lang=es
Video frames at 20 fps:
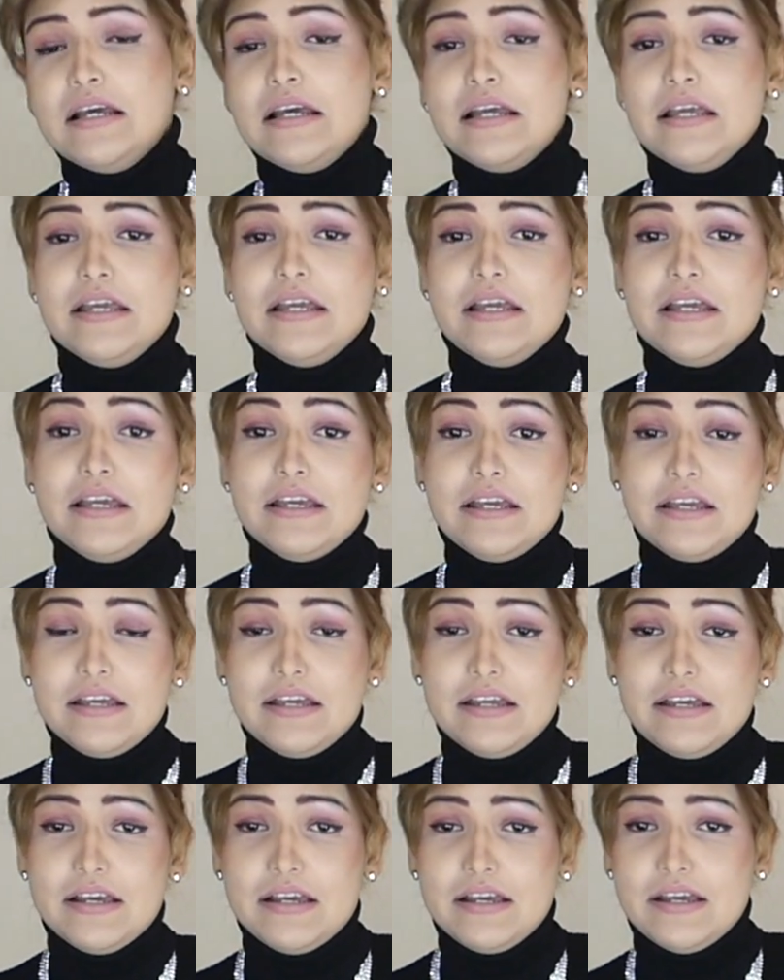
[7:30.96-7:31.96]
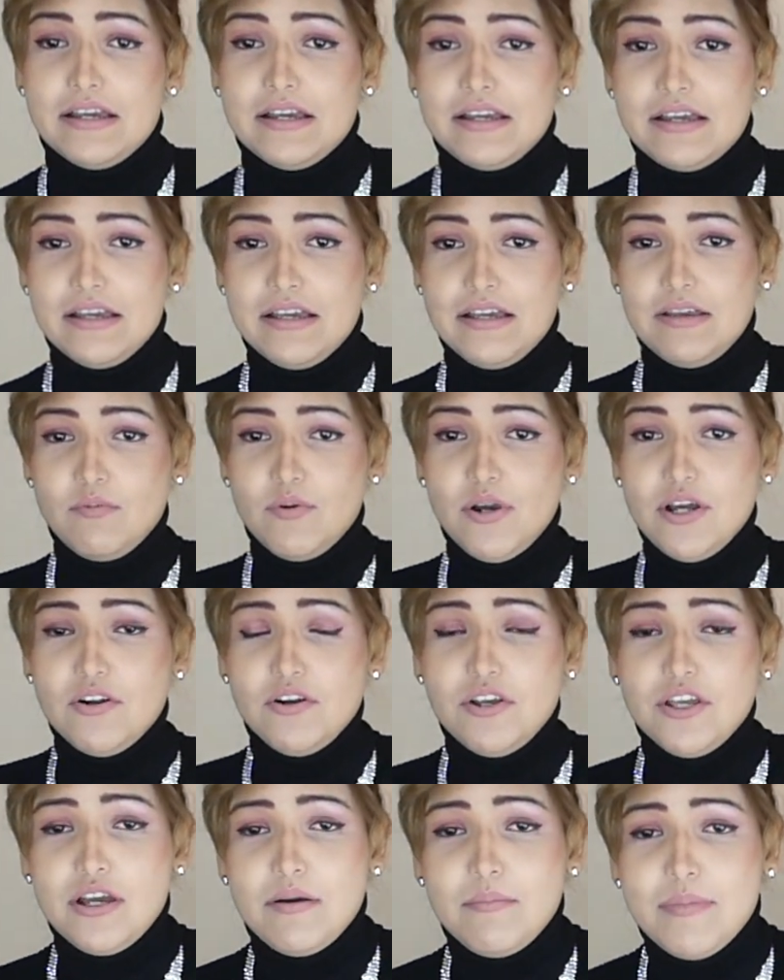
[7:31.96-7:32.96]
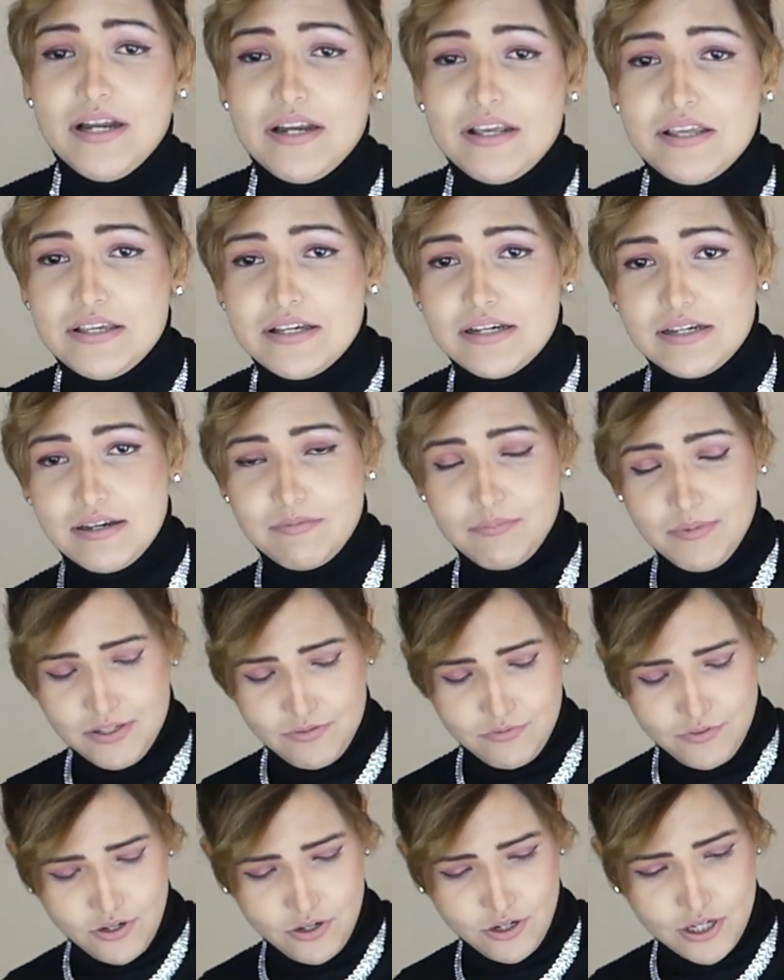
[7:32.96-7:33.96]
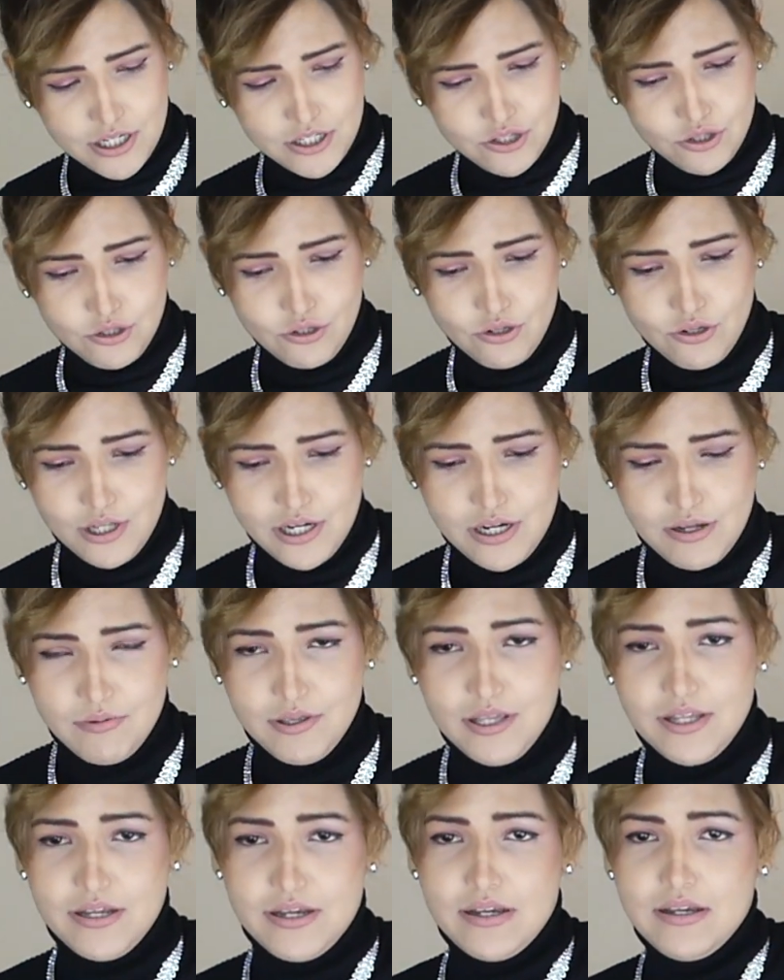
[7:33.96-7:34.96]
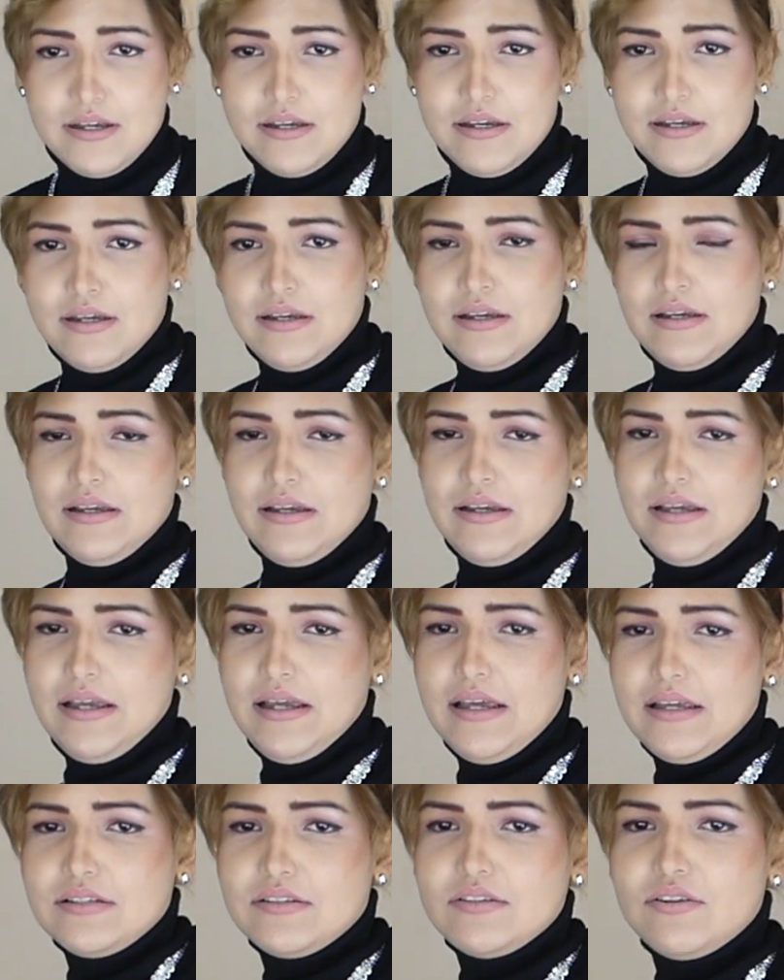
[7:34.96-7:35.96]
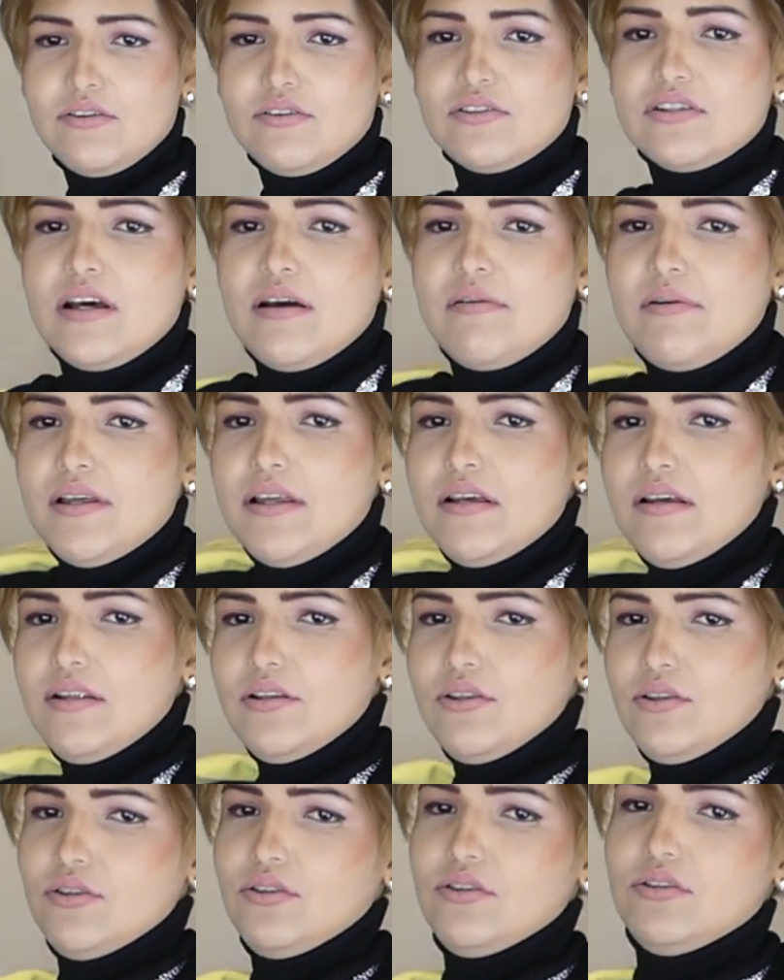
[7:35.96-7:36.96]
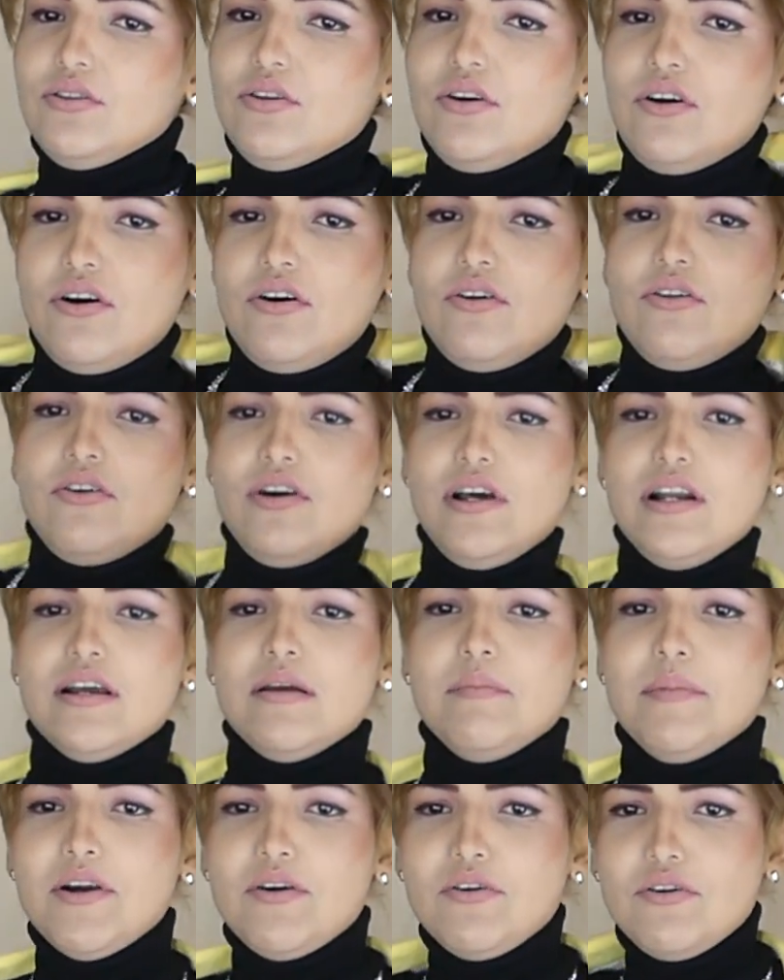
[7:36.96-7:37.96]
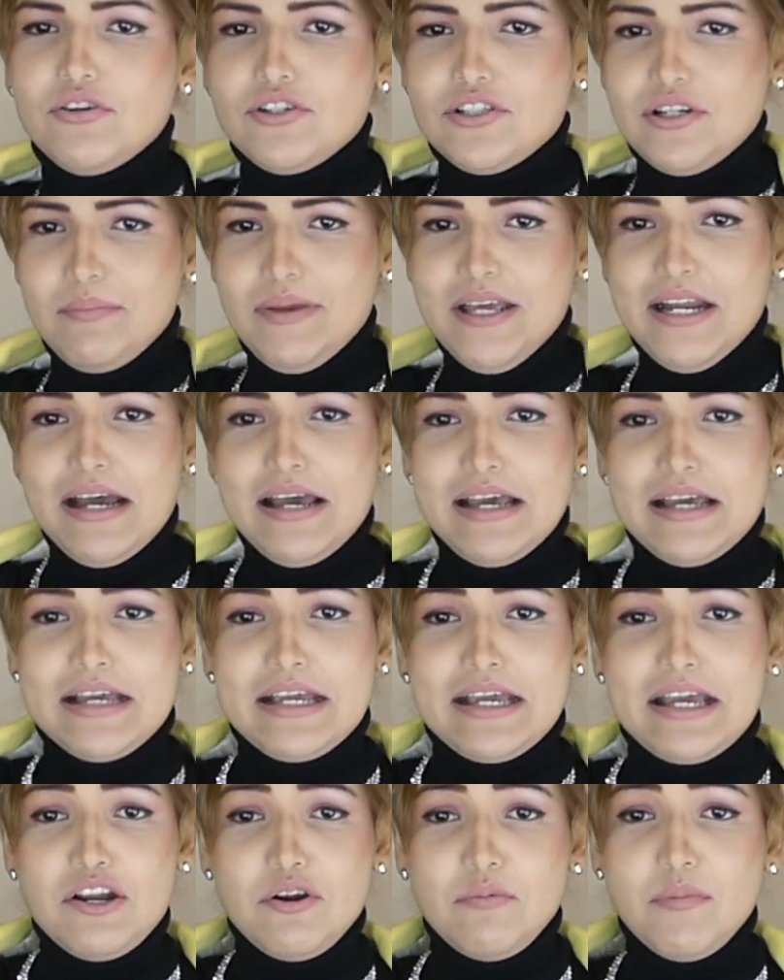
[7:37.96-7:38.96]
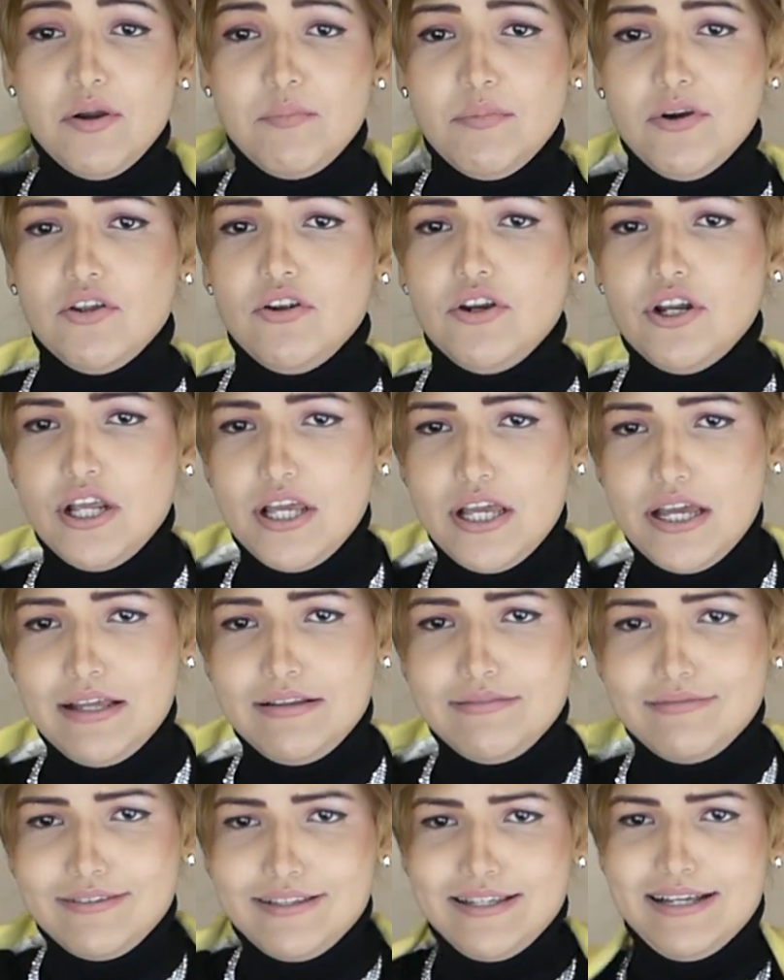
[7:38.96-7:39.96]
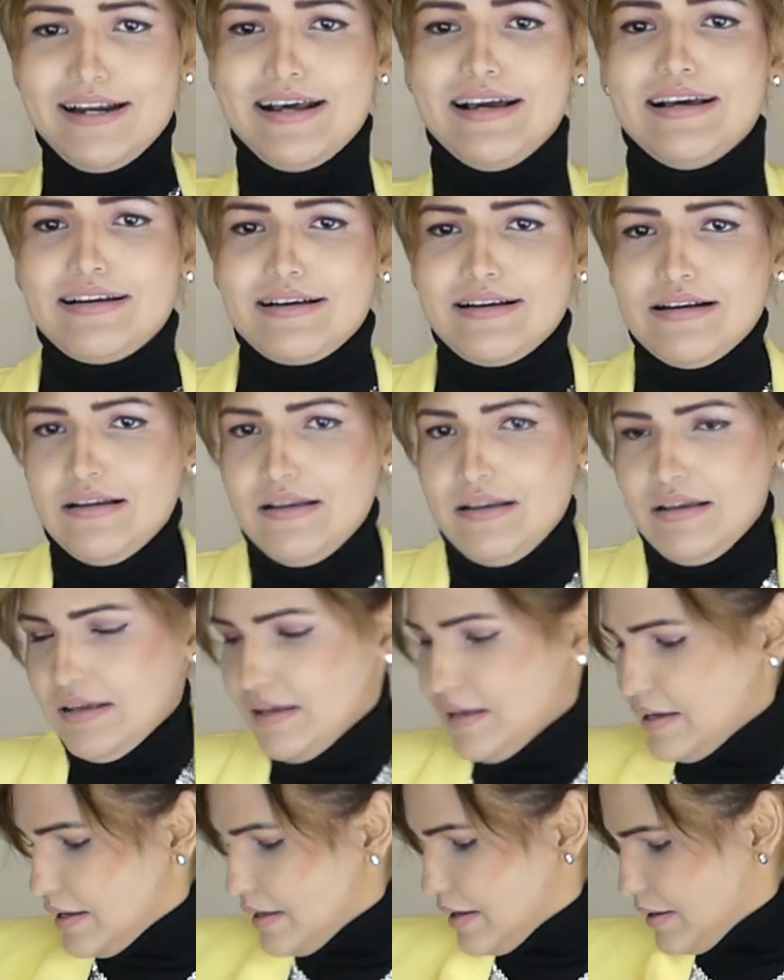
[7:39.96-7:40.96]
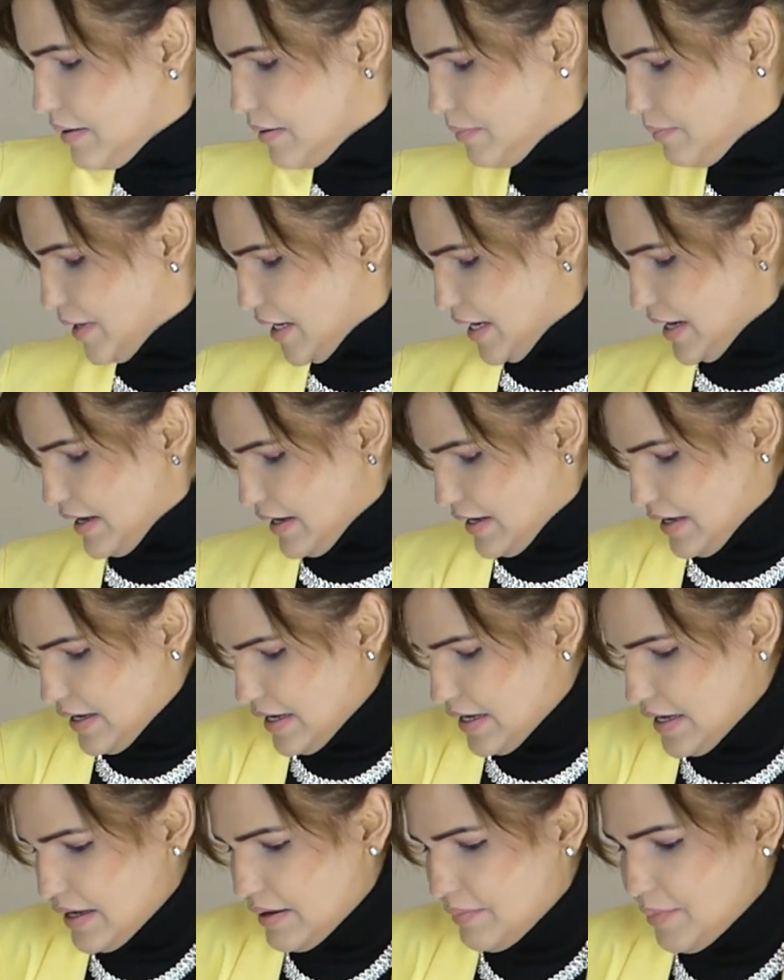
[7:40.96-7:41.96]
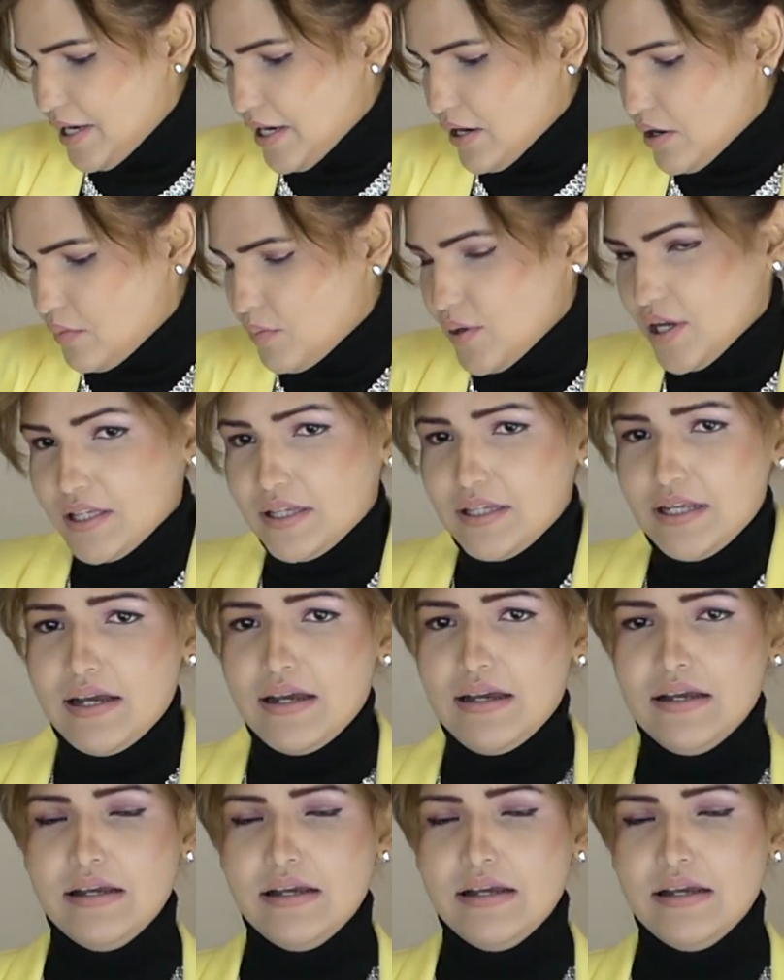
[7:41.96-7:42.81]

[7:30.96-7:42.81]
y, y bueno, y amarillas mis flores toda la vida. Eso lo sabe todo el que me conoce. Mira, es que no me lo puedo ni entrar. Mira, mira cómo está